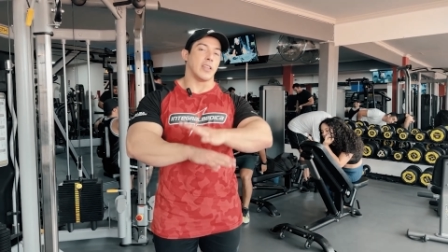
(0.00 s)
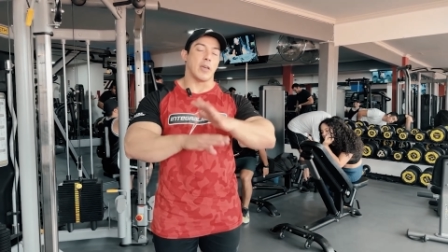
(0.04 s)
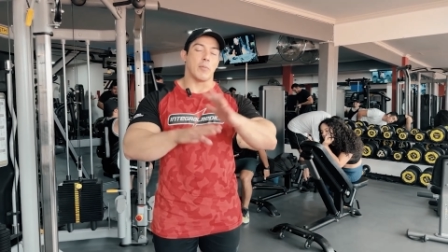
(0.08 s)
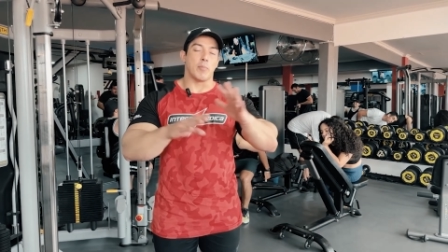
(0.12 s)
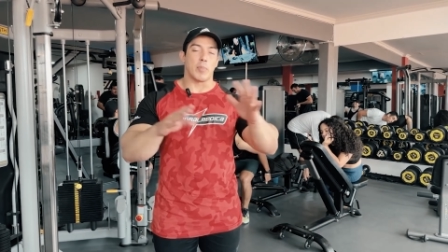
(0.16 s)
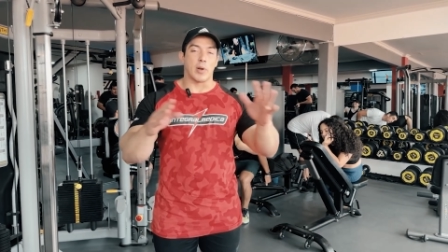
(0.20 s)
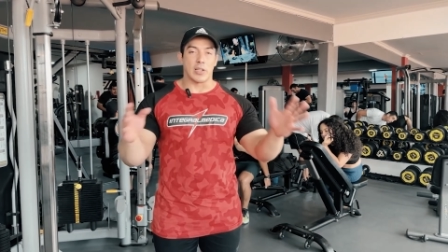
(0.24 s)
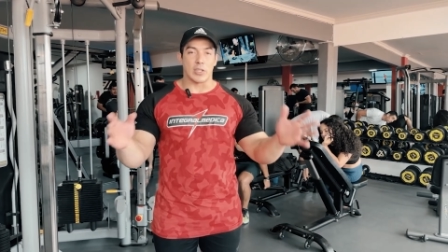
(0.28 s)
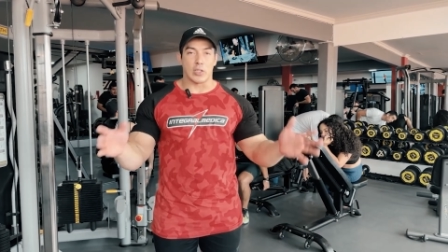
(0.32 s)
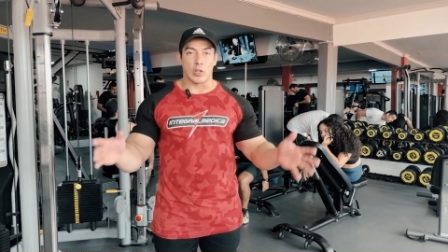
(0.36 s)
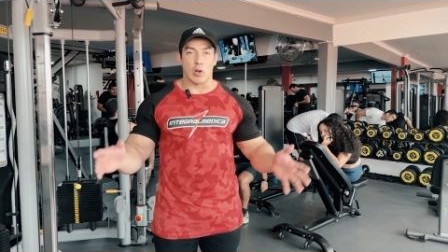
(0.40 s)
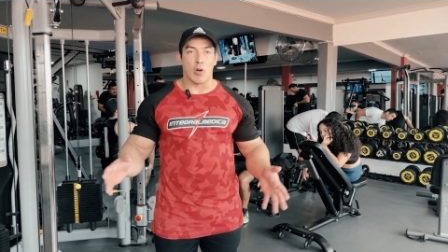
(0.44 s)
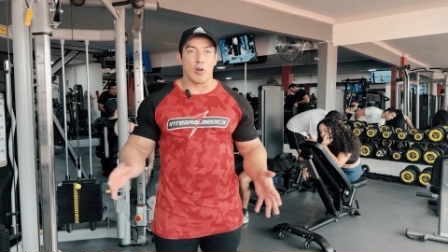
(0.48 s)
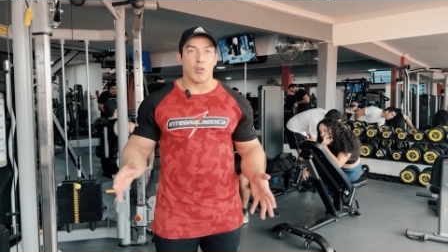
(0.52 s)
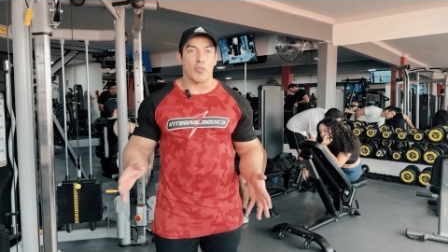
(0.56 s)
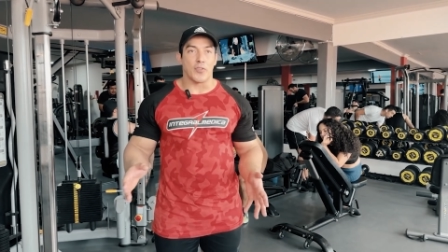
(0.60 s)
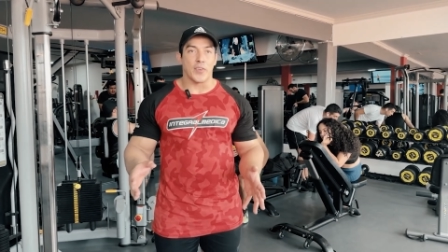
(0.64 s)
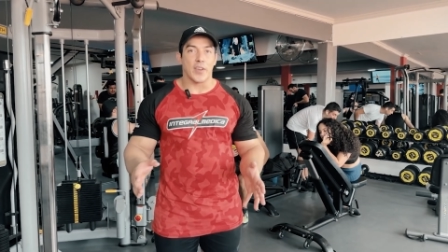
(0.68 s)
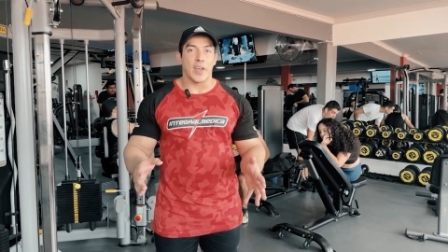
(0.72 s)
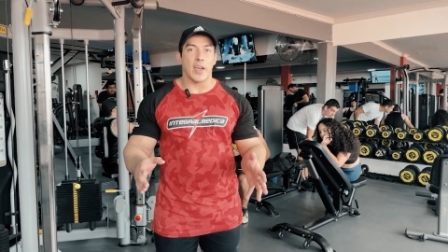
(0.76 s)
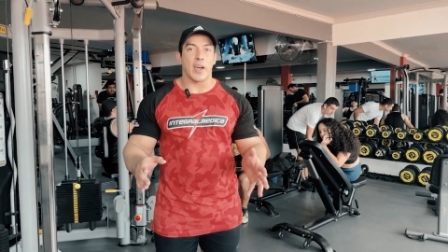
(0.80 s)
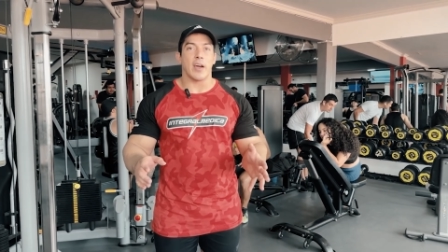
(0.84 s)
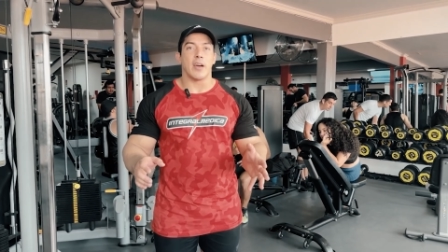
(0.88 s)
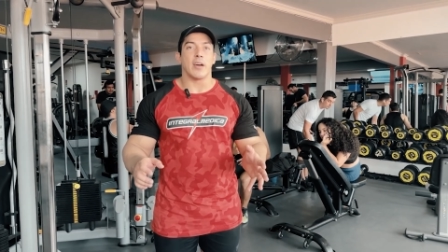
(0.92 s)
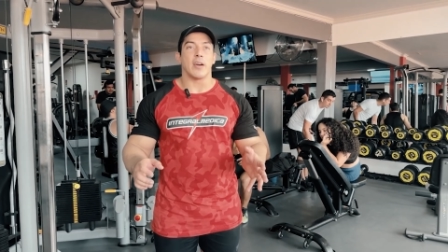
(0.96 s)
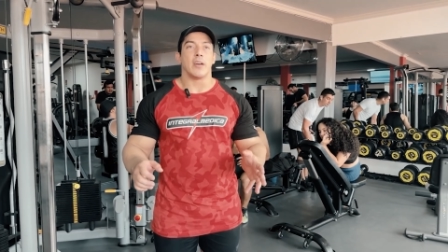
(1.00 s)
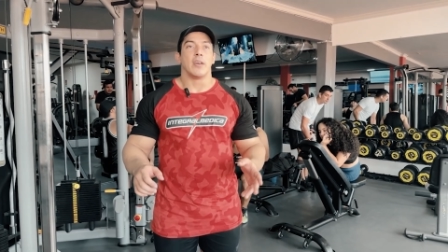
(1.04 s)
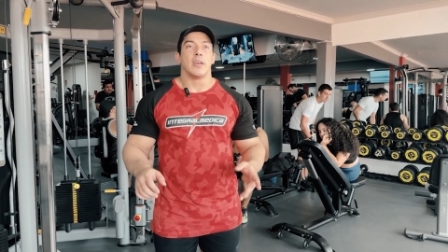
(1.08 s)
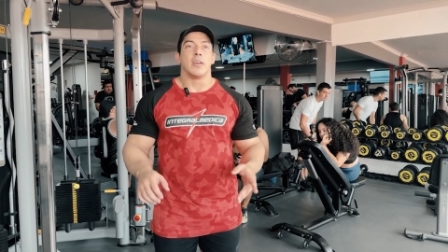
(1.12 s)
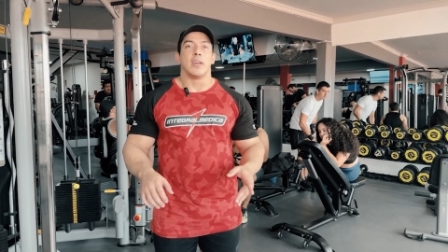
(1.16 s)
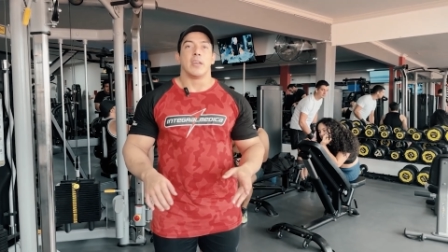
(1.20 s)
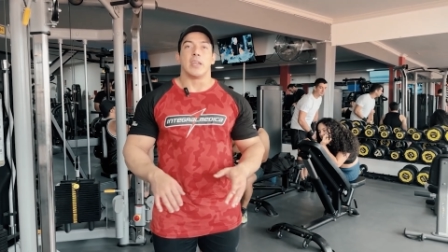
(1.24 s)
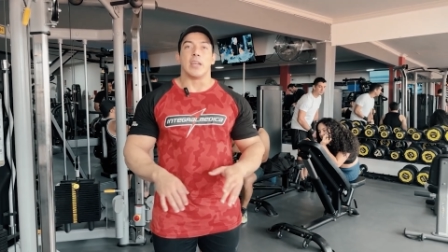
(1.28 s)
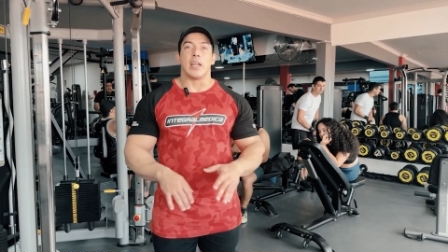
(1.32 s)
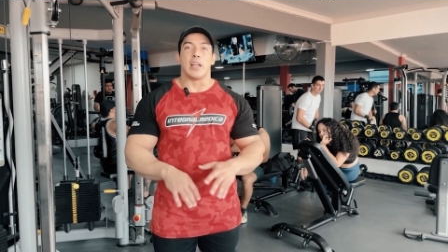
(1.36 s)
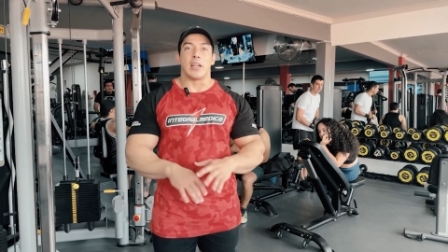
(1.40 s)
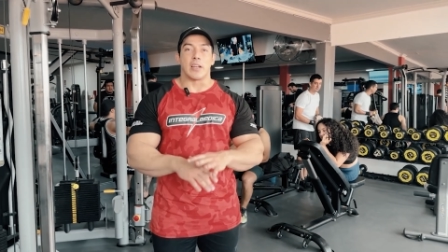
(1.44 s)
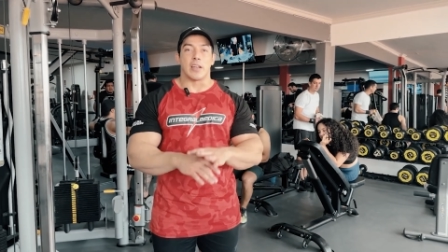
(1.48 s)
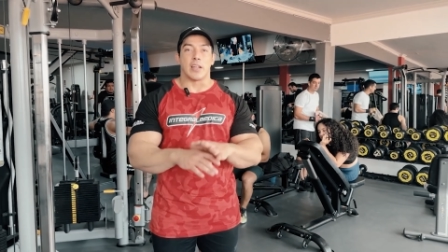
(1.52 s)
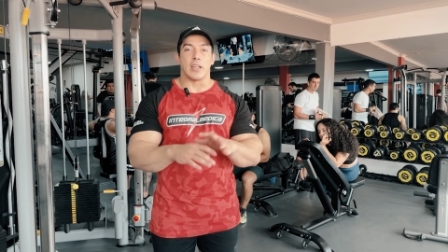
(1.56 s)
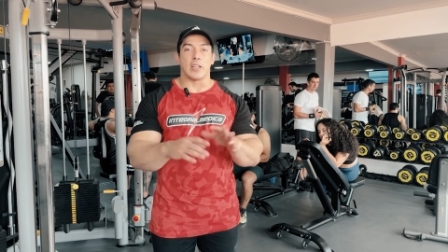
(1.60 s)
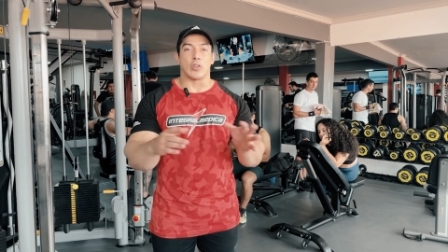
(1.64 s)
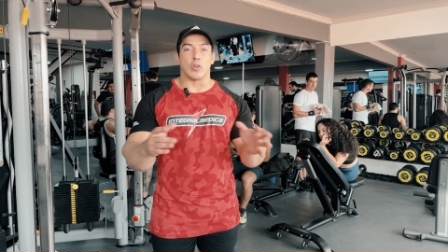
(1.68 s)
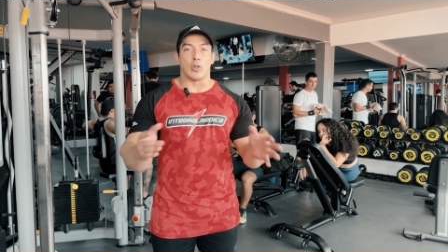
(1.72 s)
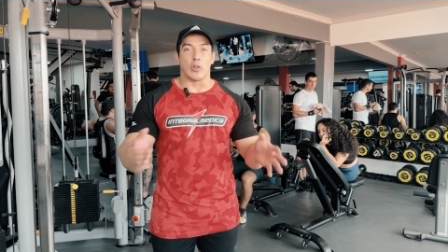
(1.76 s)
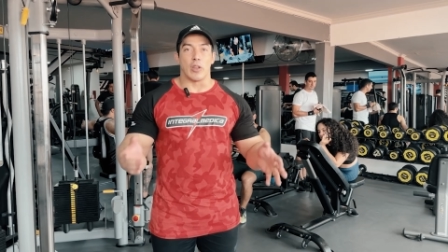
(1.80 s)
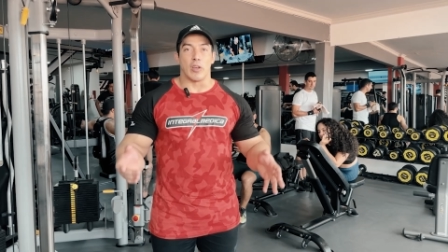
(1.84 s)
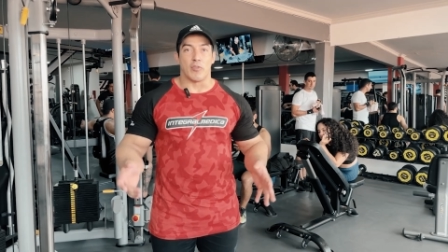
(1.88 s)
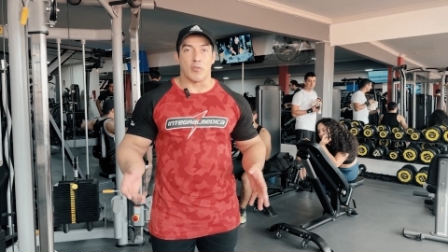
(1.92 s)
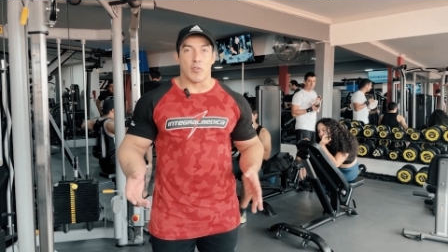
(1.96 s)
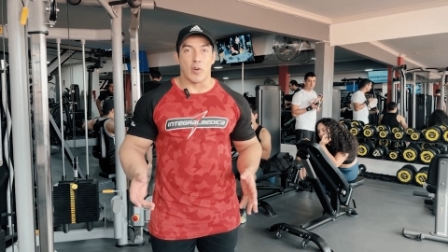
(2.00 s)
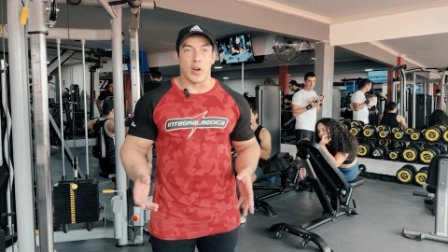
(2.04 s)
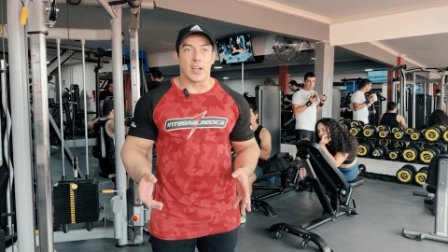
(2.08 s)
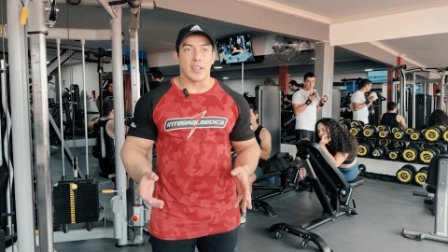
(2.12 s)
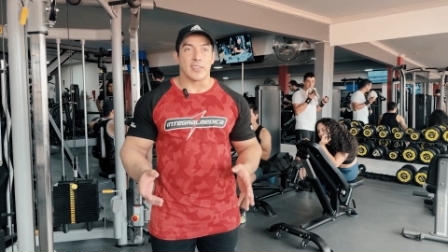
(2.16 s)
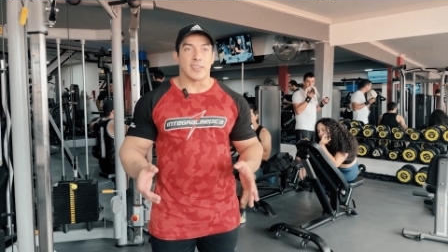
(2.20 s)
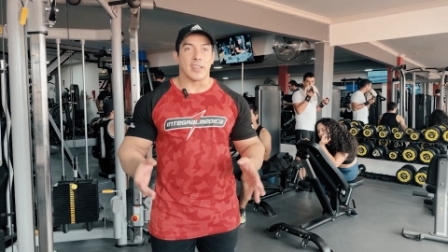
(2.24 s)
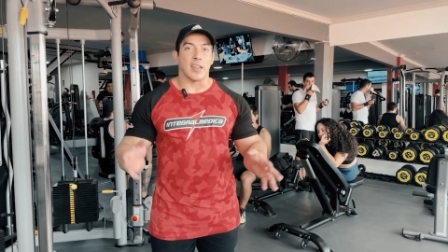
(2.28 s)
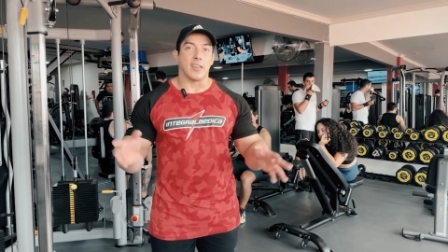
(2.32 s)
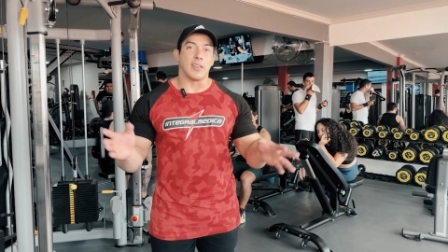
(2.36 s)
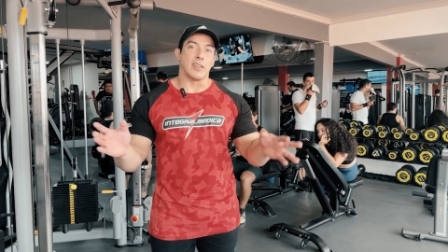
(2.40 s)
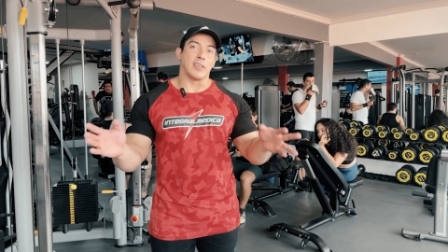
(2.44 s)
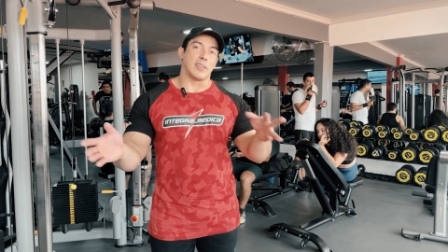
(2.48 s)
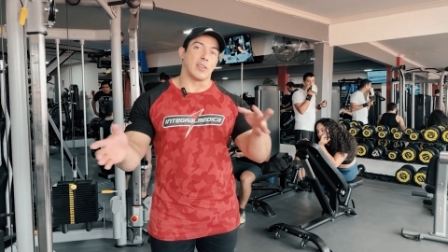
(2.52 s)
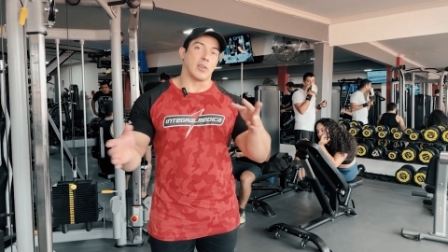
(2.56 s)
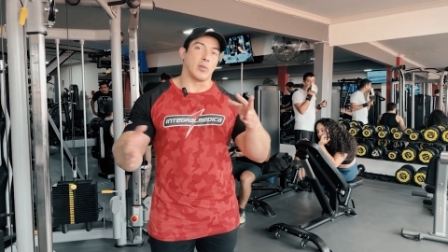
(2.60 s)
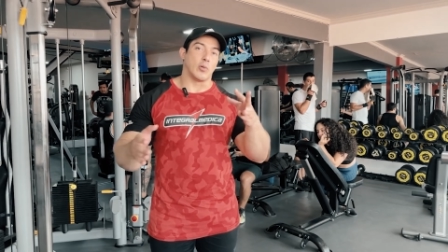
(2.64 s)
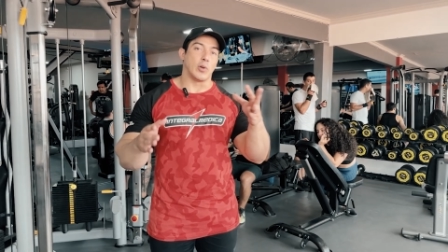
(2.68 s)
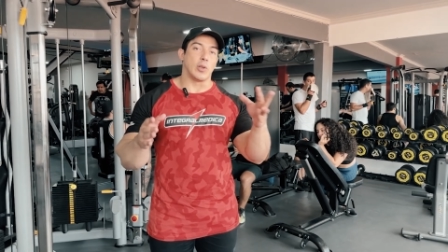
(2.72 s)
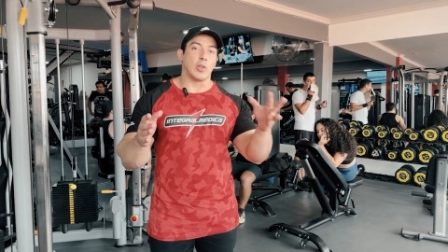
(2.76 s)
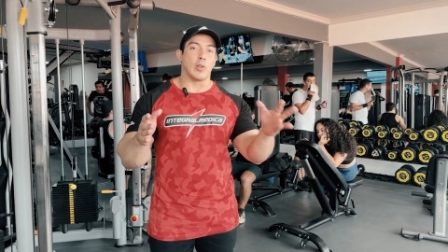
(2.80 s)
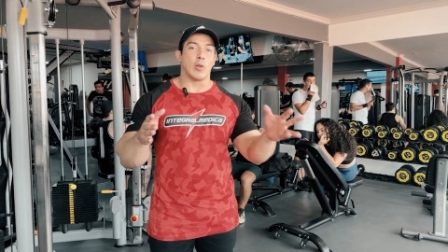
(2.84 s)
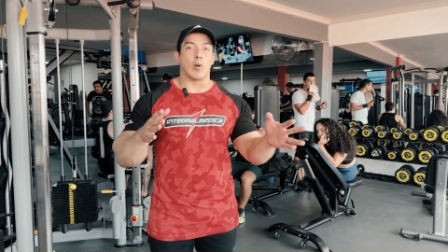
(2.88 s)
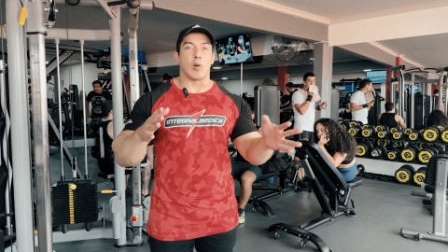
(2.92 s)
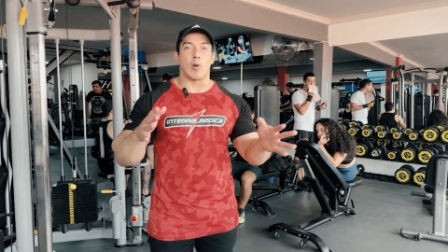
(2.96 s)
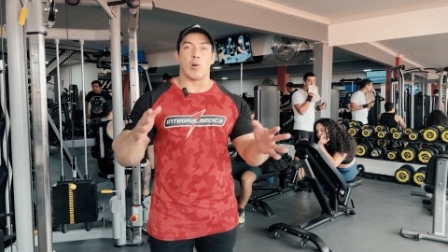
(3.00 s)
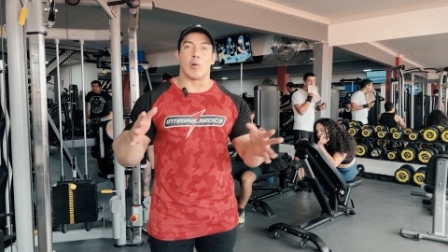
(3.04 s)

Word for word: de, hipertrofia y el resto de fuerza distribuidos